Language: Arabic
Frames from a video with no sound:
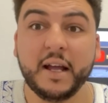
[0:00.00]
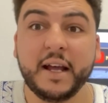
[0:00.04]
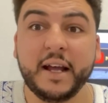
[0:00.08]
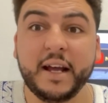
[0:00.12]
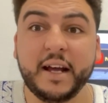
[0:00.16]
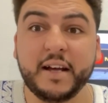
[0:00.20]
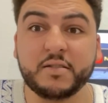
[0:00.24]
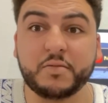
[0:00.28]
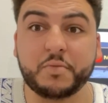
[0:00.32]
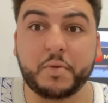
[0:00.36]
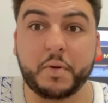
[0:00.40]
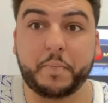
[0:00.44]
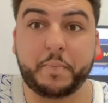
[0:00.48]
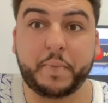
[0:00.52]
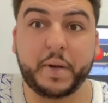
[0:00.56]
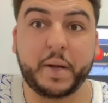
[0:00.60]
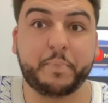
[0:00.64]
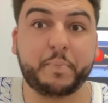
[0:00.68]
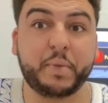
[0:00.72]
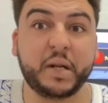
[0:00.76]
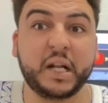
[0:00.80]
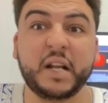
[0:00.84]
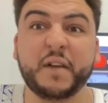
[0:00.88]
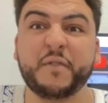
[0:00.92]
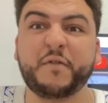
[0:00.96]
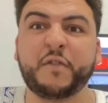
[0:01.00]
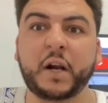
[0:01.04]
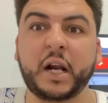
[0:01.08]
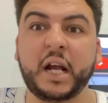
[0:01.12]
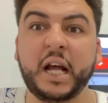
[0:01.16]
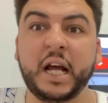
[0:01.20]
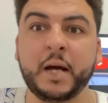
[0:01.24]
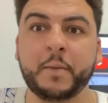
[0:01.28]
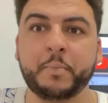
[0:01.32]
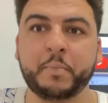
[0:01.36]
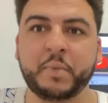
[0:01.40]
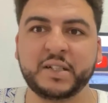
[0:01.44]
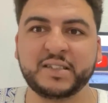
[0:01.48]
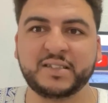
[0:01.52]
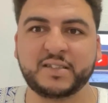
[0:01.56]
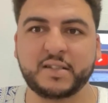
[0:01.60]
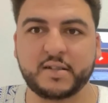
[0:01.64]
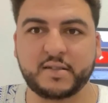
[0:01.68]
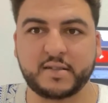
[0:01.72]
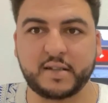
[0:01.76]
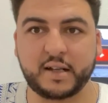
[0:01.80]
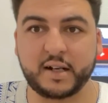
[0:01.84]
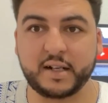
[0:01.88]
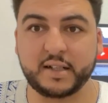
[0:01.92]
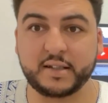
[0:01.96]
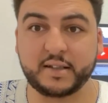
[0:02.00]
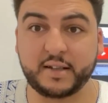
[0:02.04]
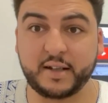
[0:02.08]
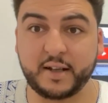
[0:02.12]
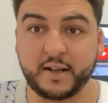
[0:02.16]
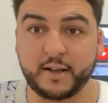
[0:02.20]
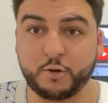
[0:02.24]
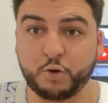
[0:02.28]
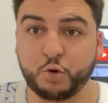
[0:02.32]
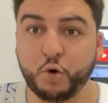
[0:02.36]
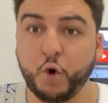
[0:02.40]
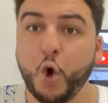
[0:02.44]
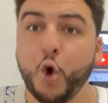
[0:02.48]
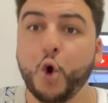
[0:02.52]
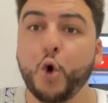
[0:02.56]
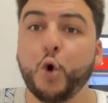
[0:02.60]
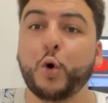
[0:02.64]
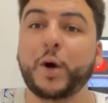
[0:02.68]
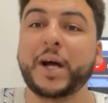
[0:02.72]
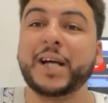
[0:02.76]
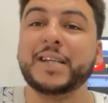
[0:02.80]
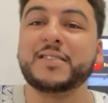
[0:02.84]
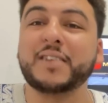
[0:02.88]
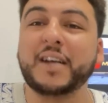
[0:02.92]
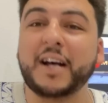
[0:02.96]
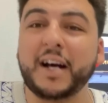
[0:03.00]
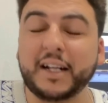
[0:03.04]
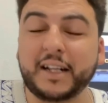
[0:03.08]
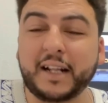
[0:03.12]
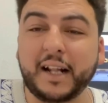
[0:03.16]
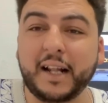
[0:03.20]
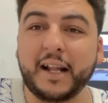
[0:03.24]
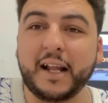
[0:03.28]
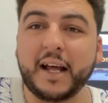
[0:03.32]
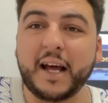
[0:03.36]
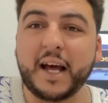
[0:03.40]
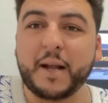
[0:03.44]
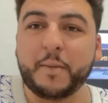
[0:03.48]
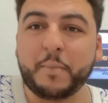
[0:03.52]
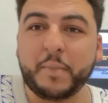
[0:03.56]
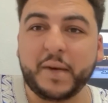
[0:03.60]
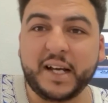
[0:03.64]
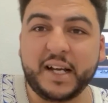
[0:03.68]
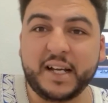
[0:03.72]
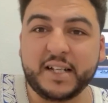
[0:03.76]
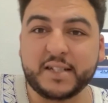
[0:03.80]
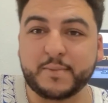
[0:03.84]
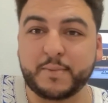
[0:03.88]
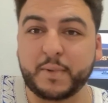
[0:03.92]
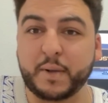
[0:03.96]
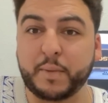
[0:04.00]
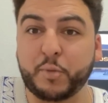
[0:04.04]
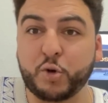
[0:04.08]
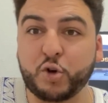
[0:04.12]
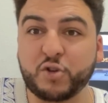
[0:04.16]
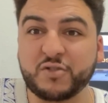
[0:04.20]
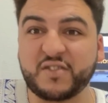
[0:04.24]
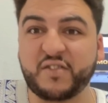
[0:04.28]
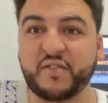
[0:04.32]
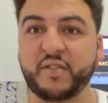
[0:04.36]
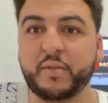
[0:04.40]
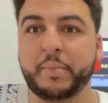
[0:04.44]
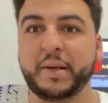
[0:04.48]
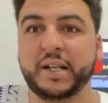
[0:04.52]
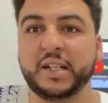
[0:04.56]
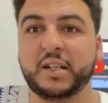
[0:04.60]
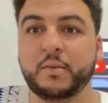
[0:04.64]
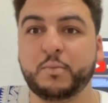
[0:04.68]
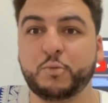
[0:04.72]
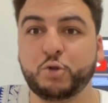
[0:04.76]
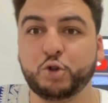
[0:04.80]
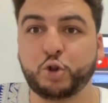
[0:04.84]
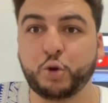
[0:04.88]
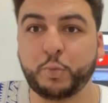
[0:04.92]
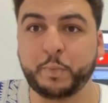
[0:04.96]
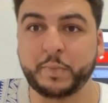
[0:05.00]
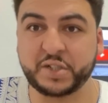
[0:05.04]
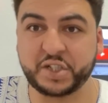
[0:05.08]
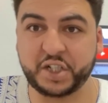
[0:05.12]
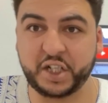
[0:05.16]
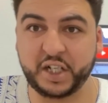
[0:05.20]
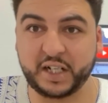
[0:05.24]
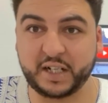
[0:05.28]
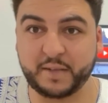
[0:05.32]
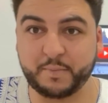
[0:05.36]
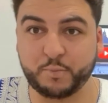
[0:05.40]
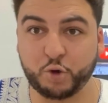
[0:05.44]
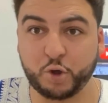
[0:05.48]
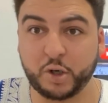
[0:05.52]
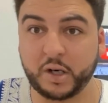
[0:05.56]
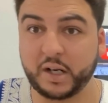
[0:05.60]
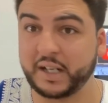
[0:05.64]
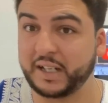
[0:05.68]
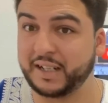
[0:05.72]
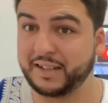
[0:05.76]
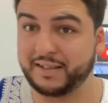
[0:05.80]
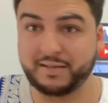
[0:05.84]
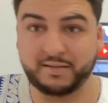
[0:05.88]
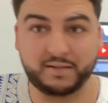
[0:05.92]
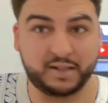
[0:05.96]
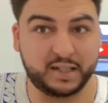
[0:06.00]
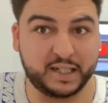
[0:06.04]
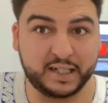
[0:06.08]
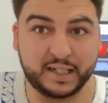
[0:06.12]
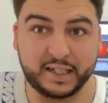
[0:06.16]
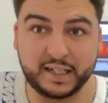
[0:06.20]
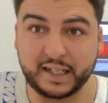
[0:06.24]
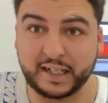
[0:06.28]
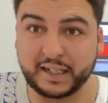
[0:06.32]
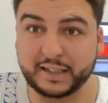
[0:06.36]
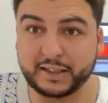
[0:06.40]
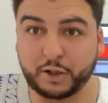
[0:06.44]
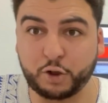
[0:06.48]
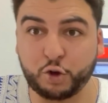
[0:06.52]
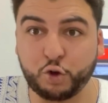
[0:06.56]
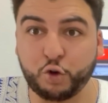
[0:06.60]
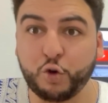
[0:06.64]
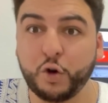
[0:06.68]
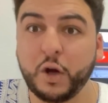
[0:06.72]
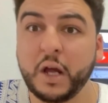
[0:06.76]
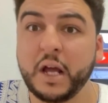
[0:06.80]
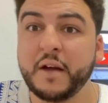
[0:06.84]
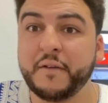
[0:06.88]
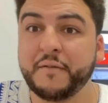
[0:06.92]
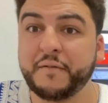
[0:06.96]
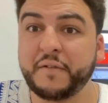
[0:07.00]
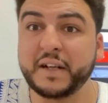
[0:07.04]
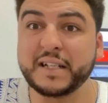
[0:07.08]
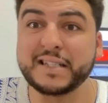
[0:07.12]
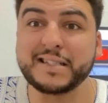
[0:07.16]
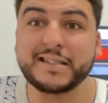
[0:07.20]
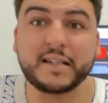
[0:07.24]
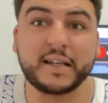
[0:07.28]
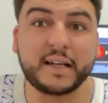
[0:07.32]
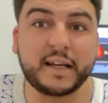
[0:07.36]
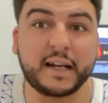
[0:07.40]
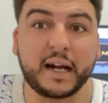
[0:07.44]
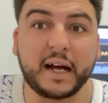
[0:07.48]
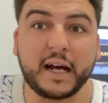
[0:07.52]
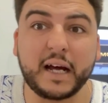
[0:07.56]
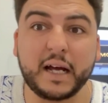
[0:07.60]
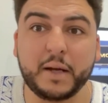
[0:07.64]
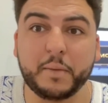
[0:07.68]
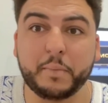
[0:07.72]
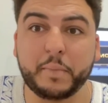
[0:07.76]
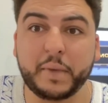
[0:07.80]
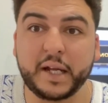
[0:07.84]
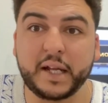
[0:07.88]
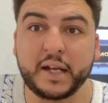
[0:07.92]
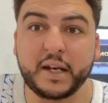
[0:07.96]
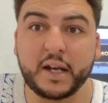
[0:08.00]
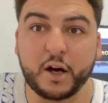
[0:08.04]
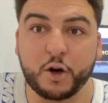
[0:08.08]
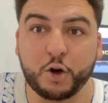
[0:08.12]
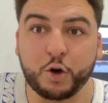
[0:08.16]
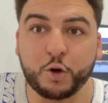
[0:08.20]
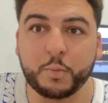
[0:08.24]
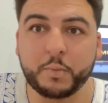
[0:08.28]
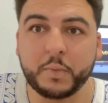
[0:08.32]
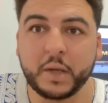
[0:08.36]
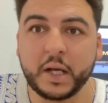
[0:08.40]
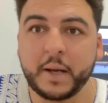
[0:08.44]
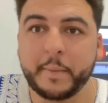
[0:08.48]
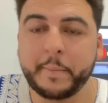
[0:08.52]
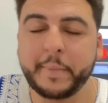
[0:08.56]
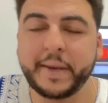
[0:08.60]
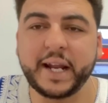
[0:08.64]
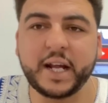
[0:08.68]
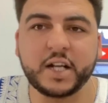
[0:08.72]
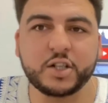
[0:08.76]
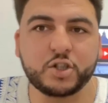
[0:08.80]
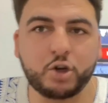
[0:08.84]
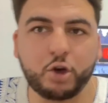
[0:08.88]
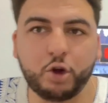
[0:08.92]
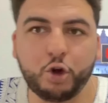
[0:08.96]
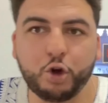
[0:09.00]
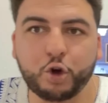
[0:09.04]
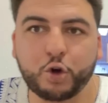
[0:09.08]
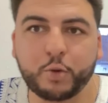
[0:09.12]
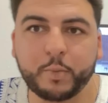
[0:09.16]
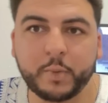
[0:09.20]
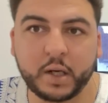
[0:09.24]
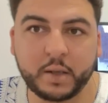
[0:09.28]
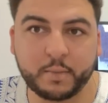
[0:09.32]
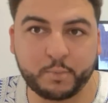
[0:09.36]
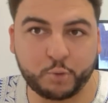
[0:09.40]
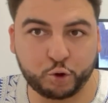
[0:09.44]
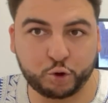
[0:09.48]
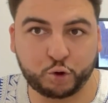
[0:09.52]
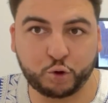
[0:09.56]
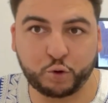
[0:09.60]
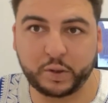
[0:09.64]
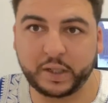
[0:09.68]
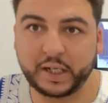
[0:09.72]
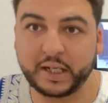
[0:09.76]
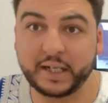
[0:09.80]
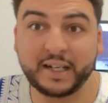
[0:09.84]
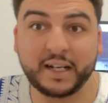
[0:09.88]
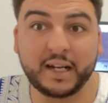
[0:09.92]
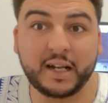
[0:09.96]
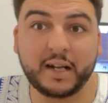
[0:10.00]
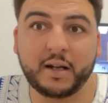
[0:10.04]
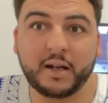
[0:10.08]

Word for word: حزب البيبي اللي فرحان بالانتصارات ديالو وكيتقاتل الان مع حزب البوكس في بعض المدن باش يحكموها يعني راه دخلوا في صراع بينهم من اجل حكم المدن يعني